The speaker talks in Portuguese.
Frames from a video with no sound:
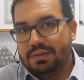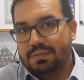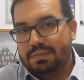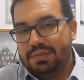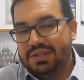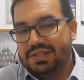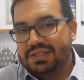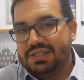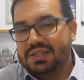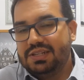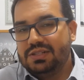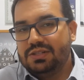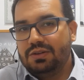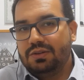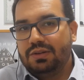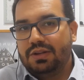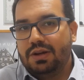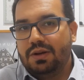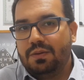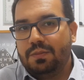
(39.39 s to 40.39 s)
Precisa ou
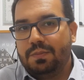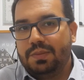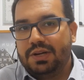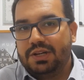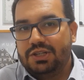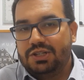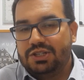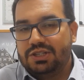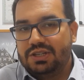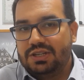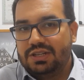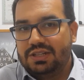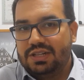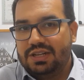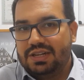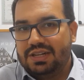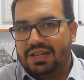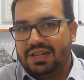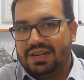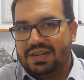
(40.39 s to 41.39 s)
não preencher a
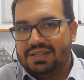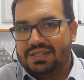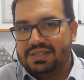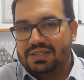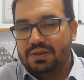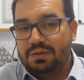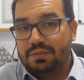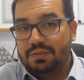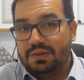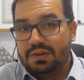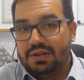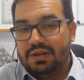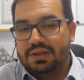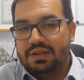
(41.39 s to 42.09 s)
declaração?